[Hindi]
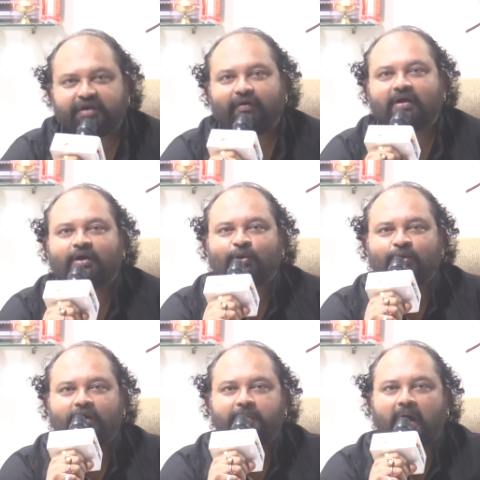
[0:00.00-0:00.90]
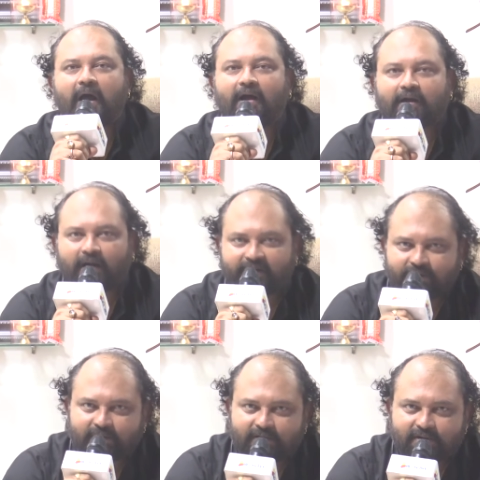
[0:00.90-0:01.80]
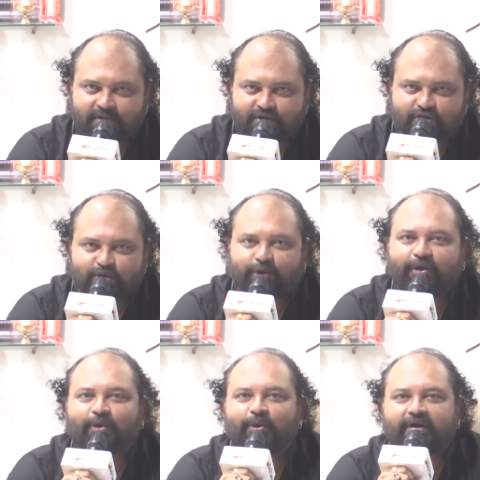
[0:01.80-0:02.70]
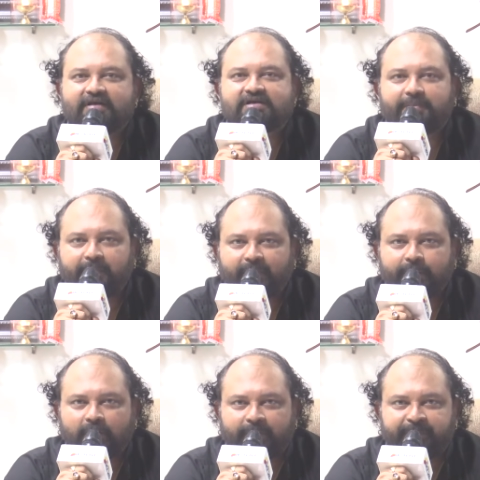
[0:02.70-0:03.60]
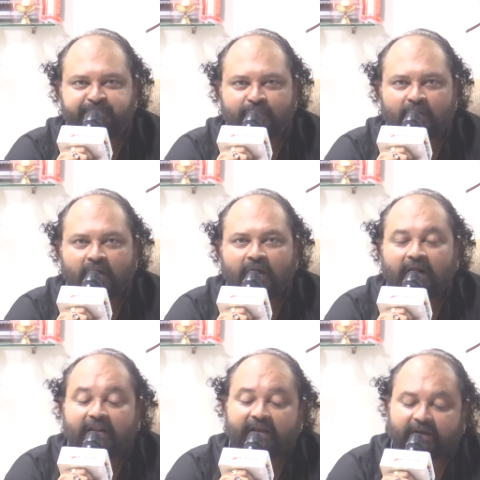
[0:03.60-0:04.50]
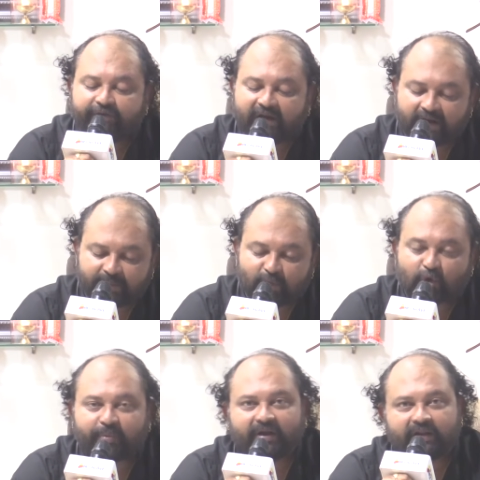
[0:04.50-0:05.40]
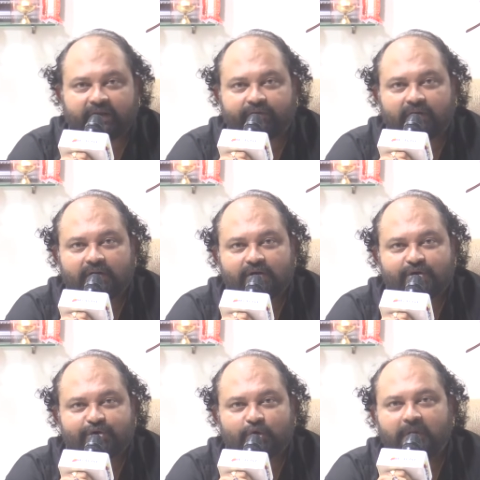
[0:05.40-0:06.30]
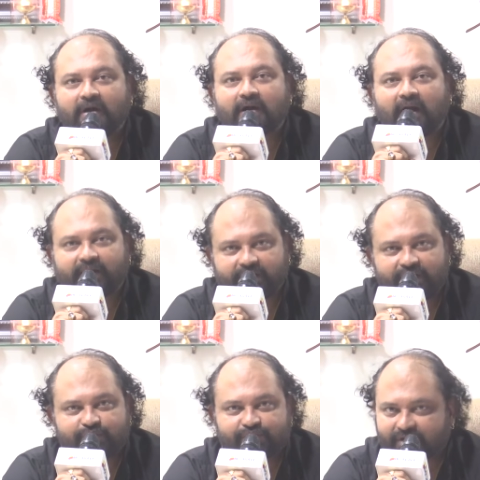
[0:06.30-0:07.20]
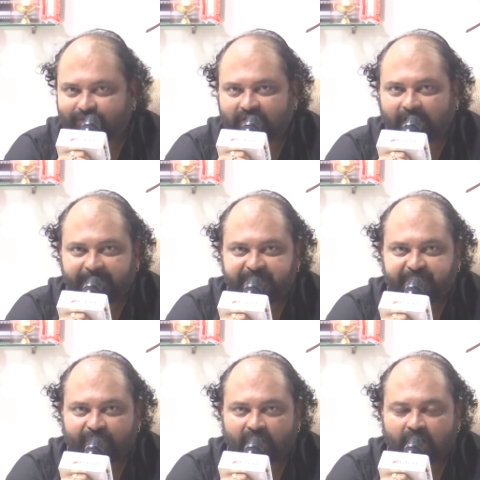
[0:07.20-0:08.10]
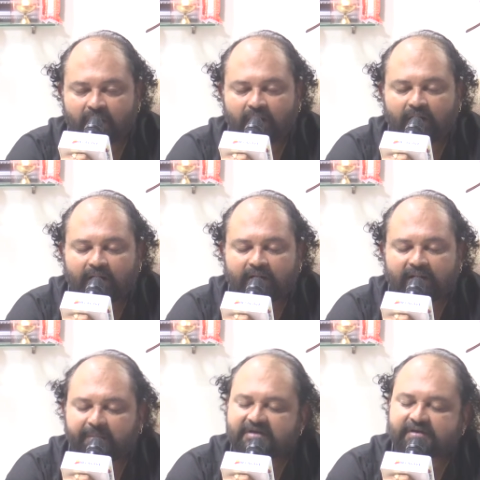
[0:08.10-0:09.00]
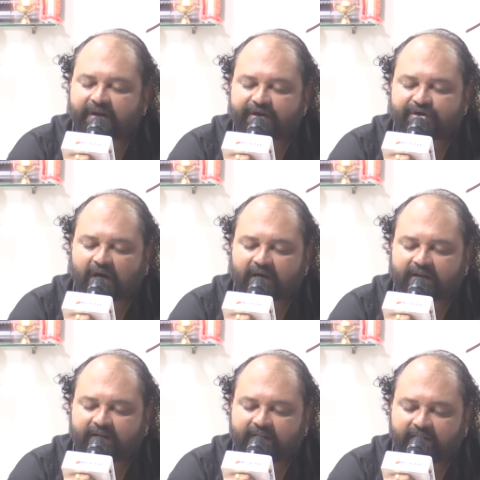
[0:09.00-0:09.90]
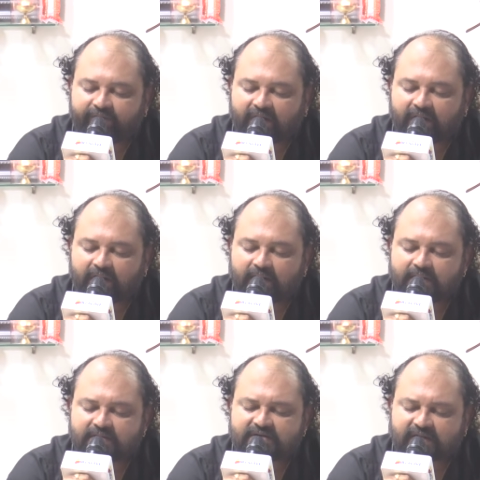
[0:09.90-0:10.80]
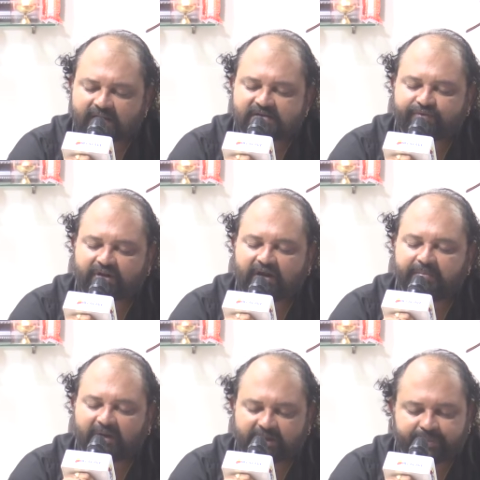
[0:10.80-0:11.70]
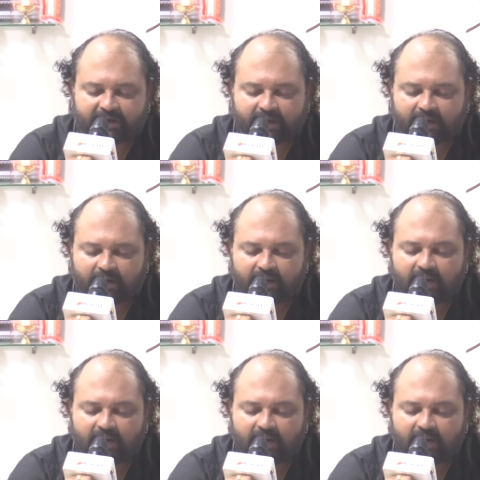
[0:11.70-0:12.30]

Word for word: त्रिवक्रतुंड महाकाय सूर्यकोटि समप्रभ निर्विघ्न कुरमे देव शुभ कार्यु सर्वदा नमस्ते शारदे देवी सरस्वती मतिप्रदे